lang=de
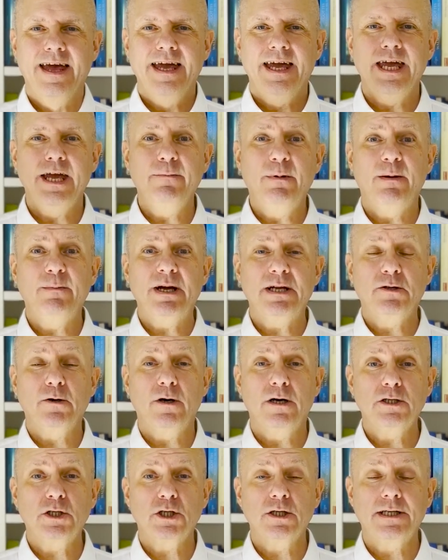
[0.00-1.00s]
Immer mehr
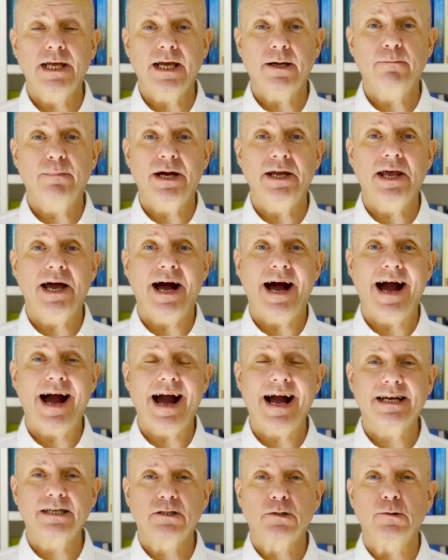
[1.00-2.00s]
Deutsche denken bei der
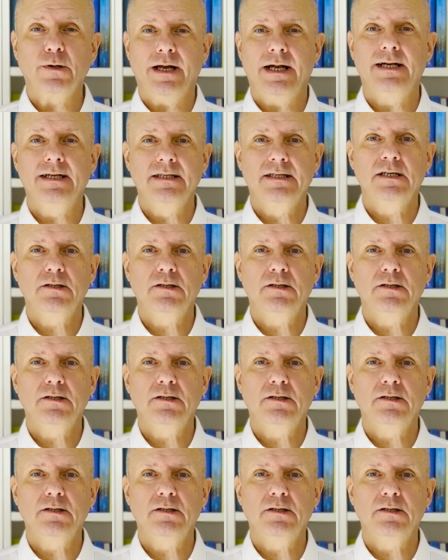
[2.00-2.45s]
aktuellen